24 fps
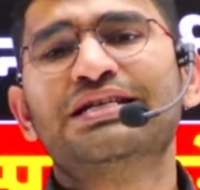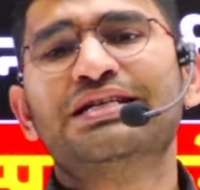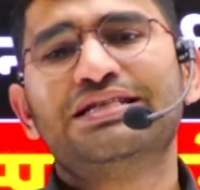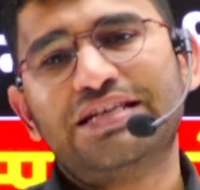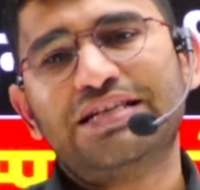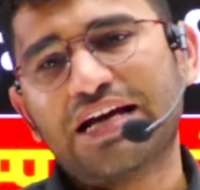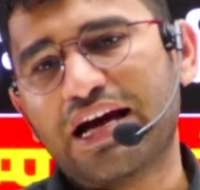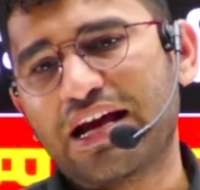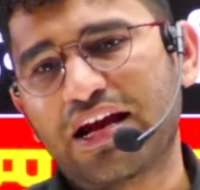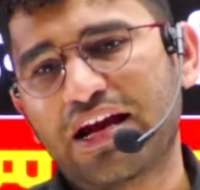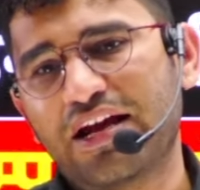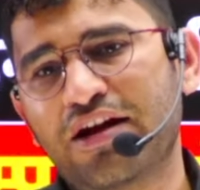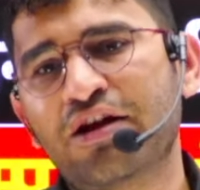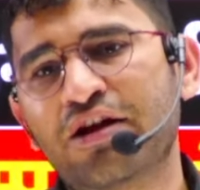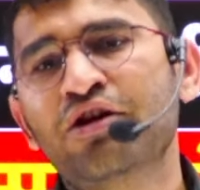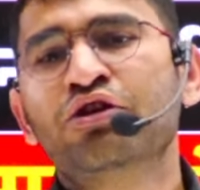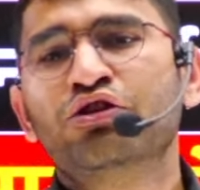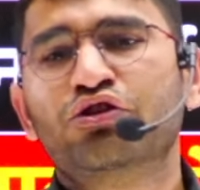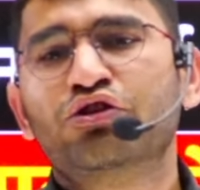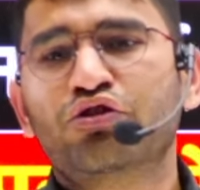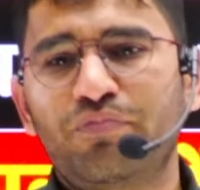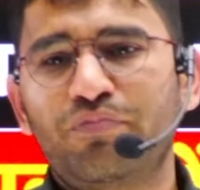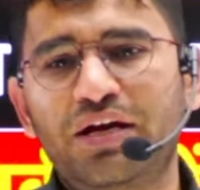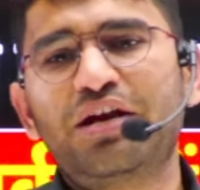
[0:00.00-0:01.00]
जा रहे हैं
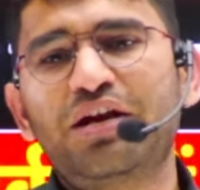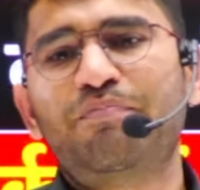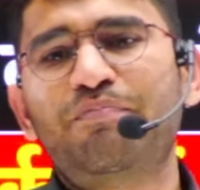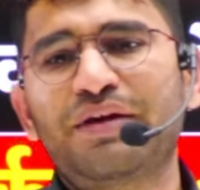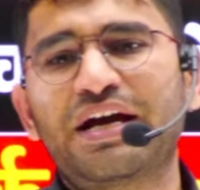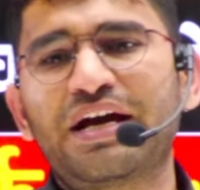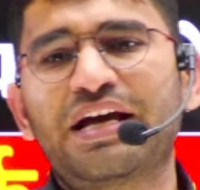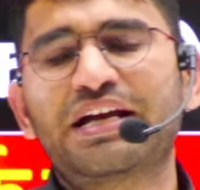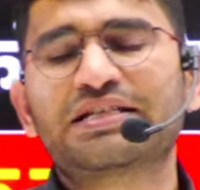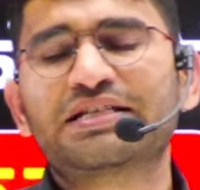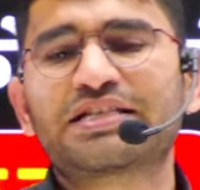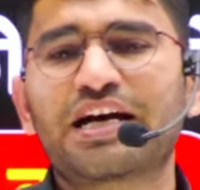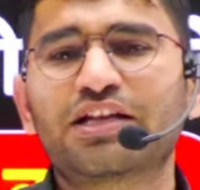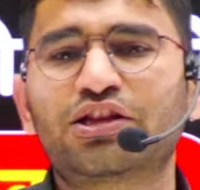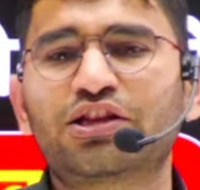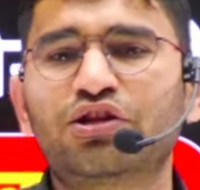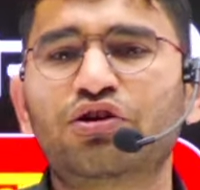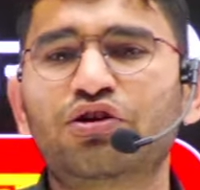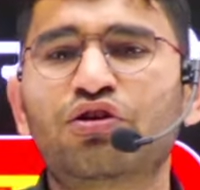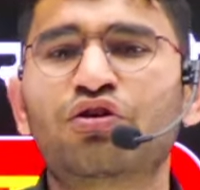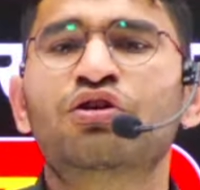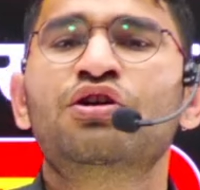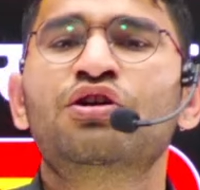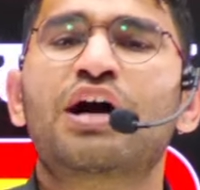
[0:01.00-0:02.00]
तो मेरे प्यारे
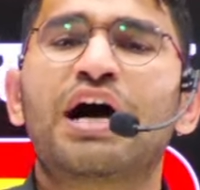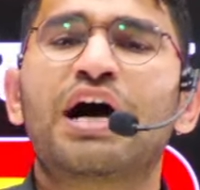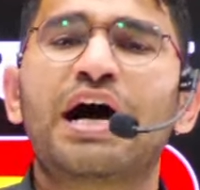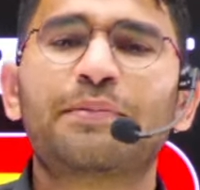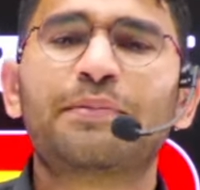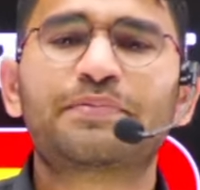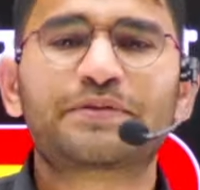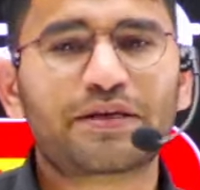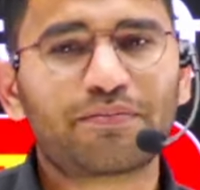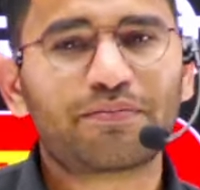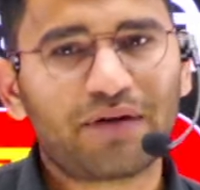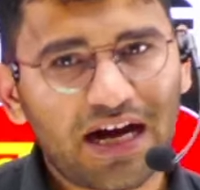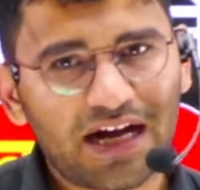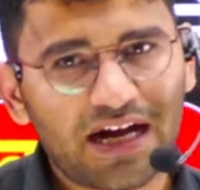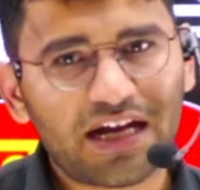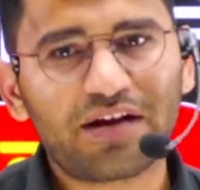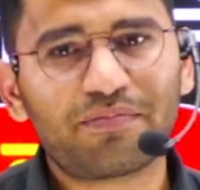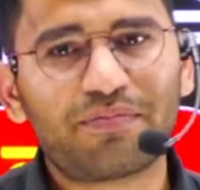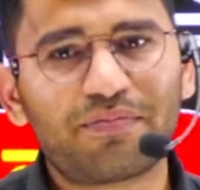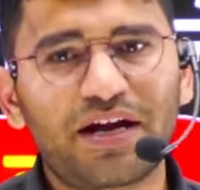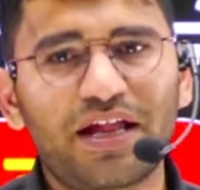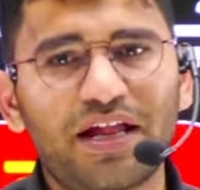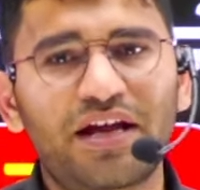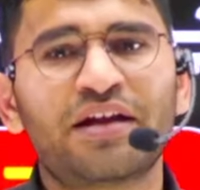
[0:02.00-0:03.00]
साथियों आप सब आगे
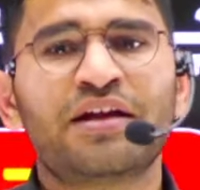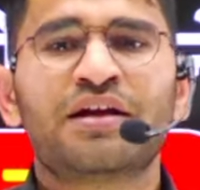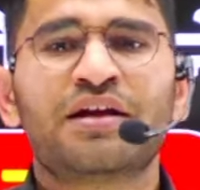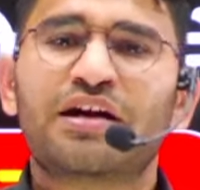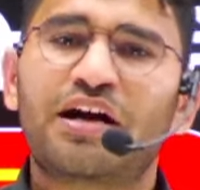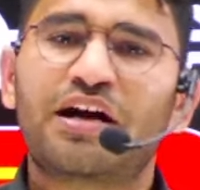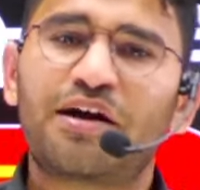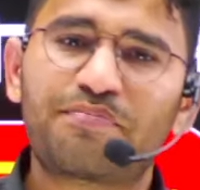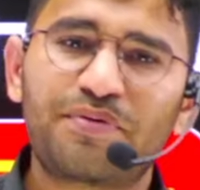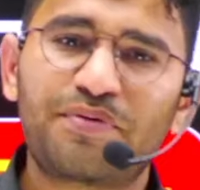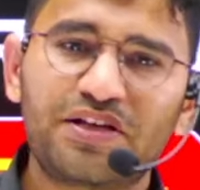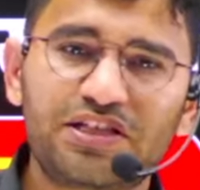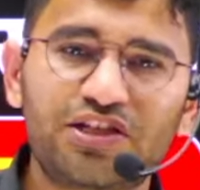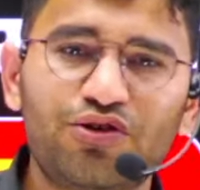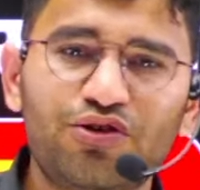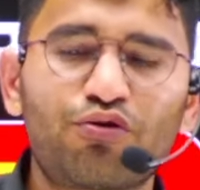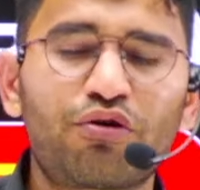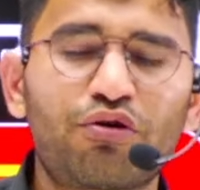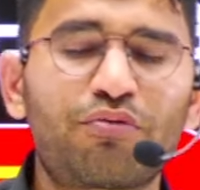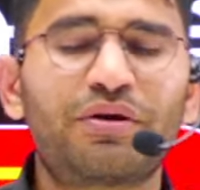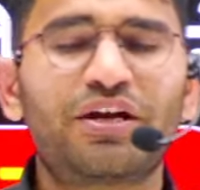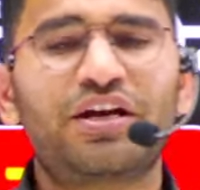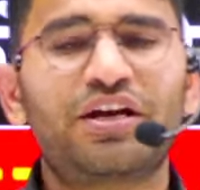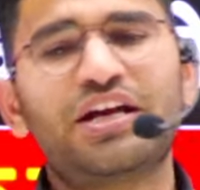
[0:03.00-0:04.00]
बढ़ें अपने
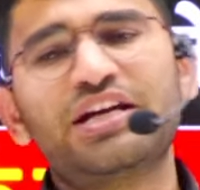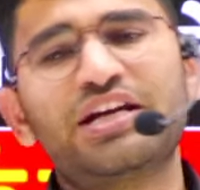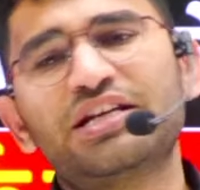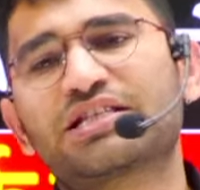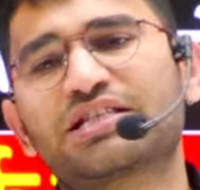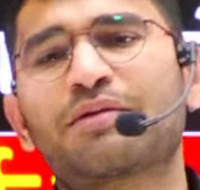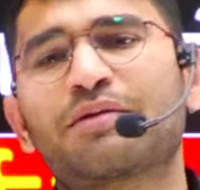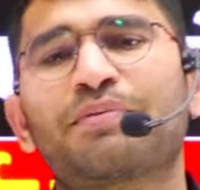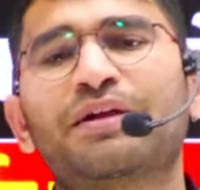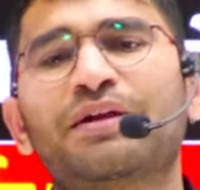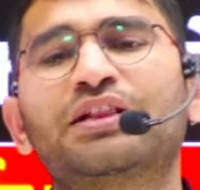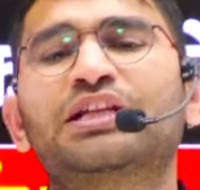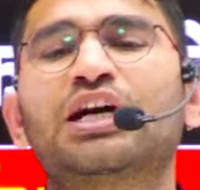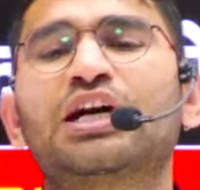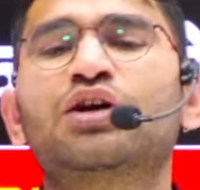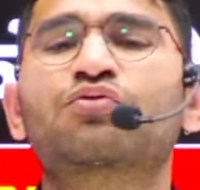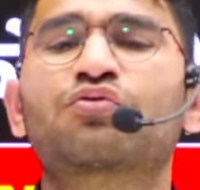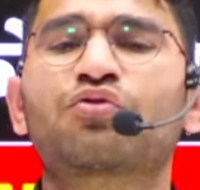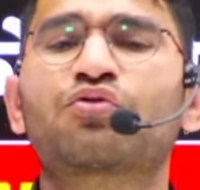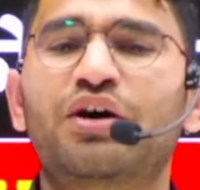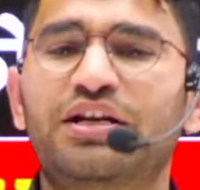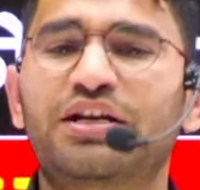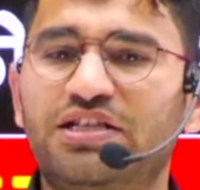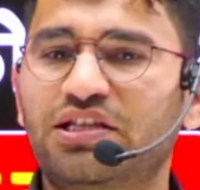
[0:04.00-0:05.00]
जीवन में नई सफलताओं
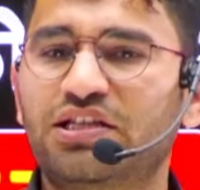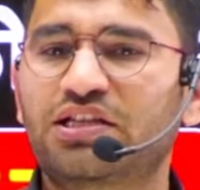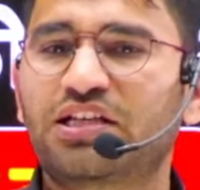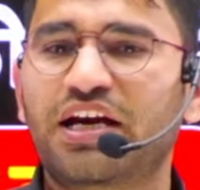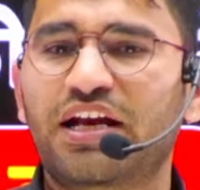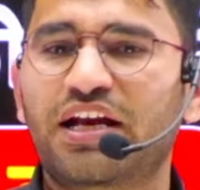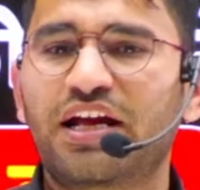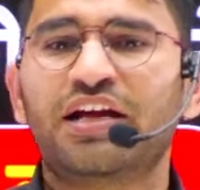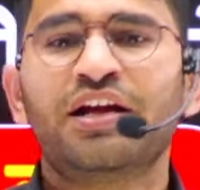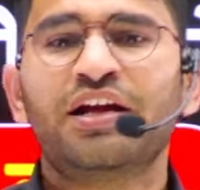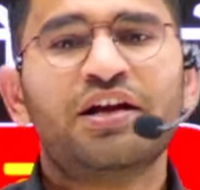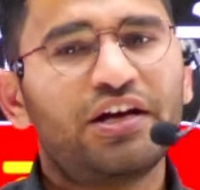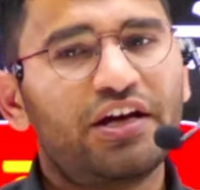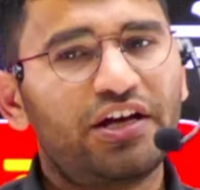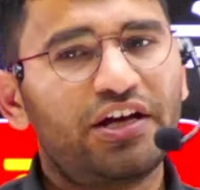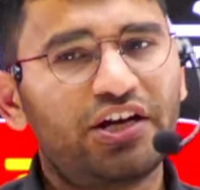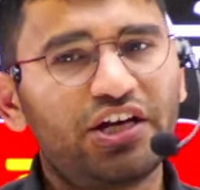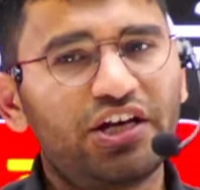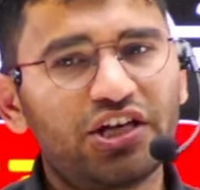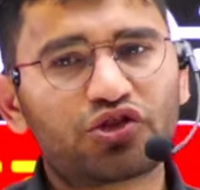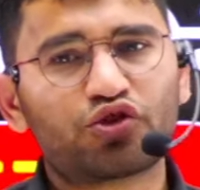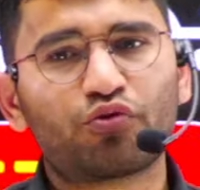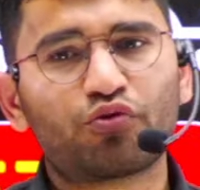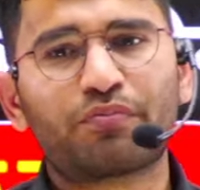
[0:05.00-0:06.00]
को अर्जित करें
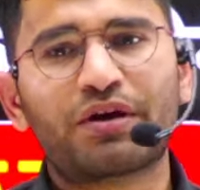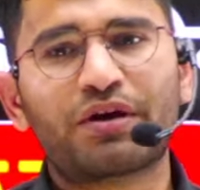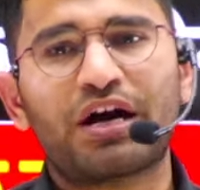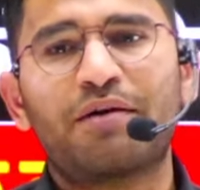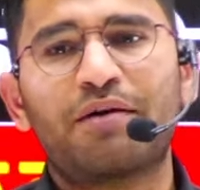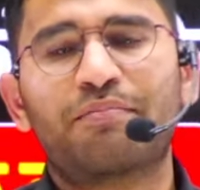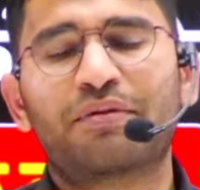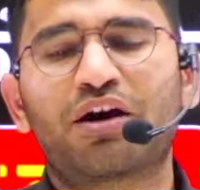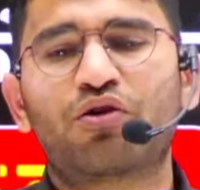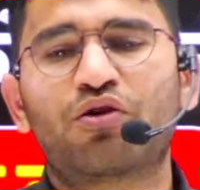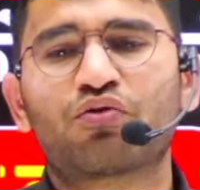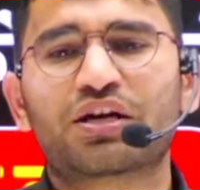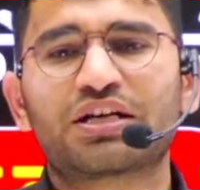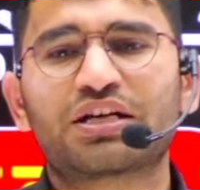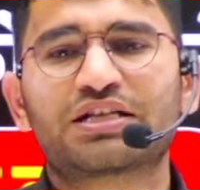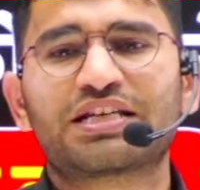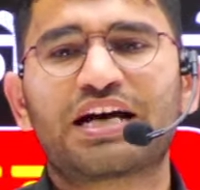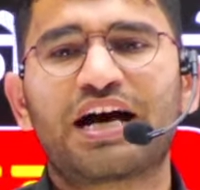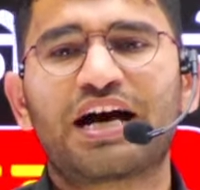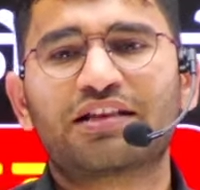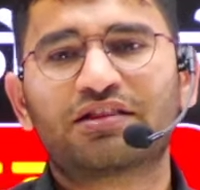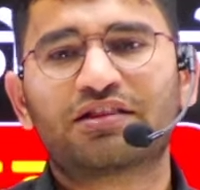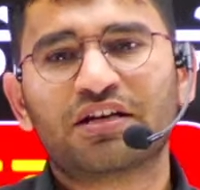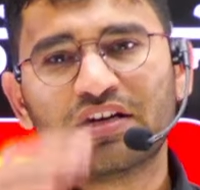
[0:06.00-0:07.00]
इन्हीं शुभकामनाओं के
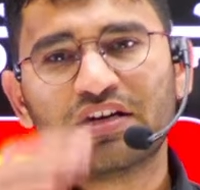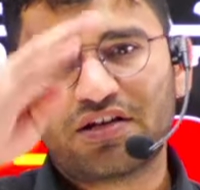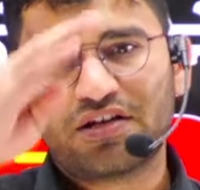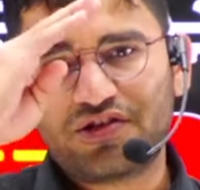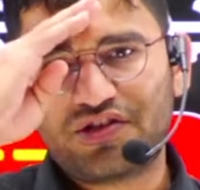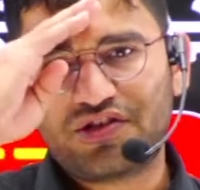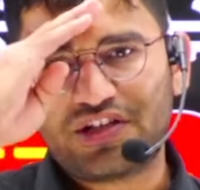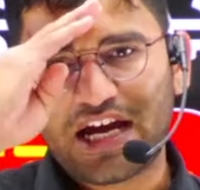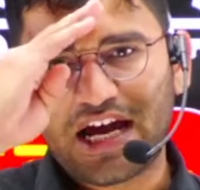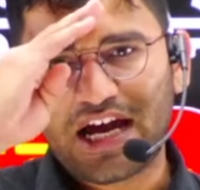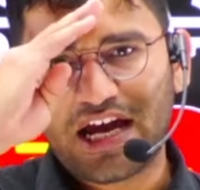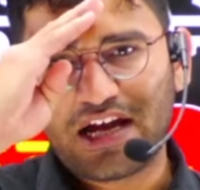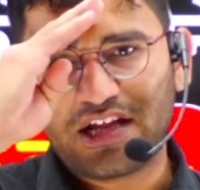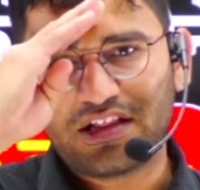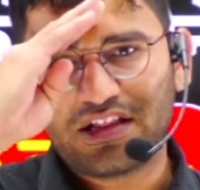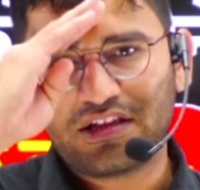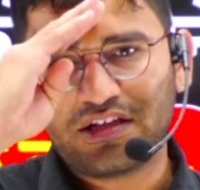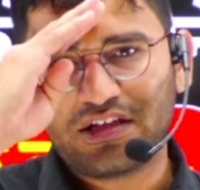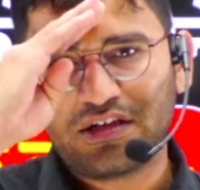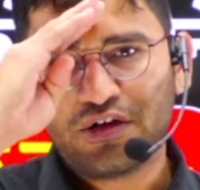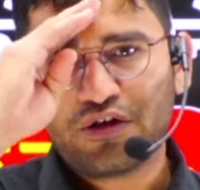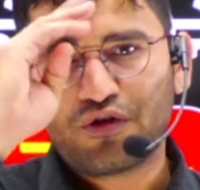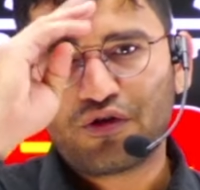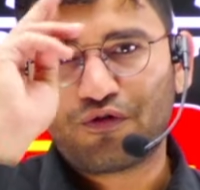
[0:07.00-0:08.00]
साथ जय
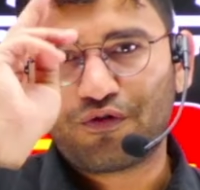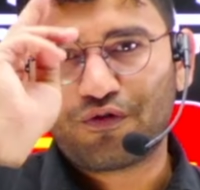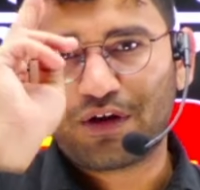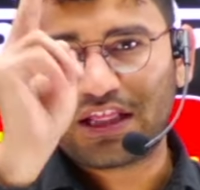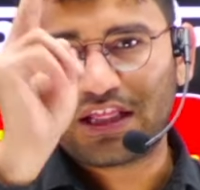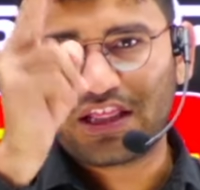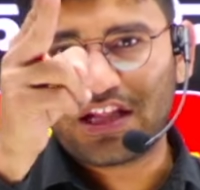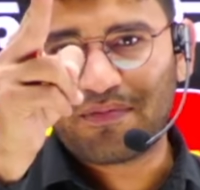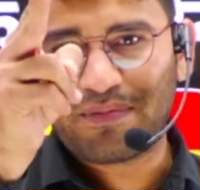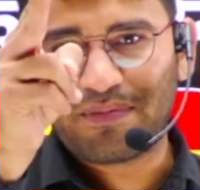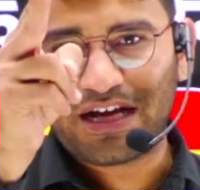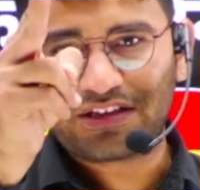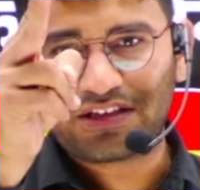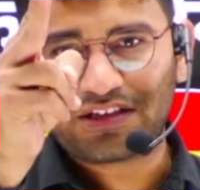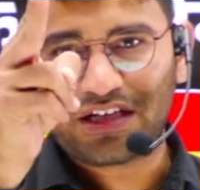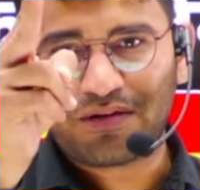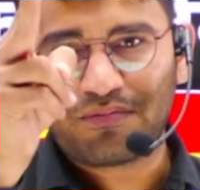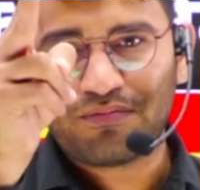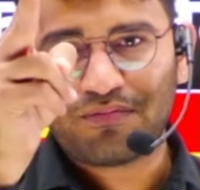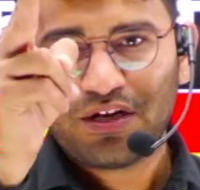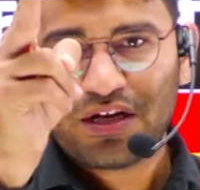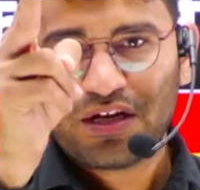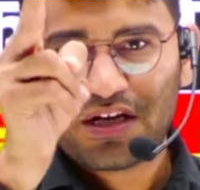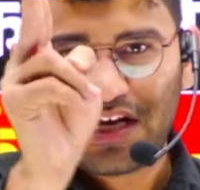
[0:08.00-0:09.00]
हिंद वंदे मातरम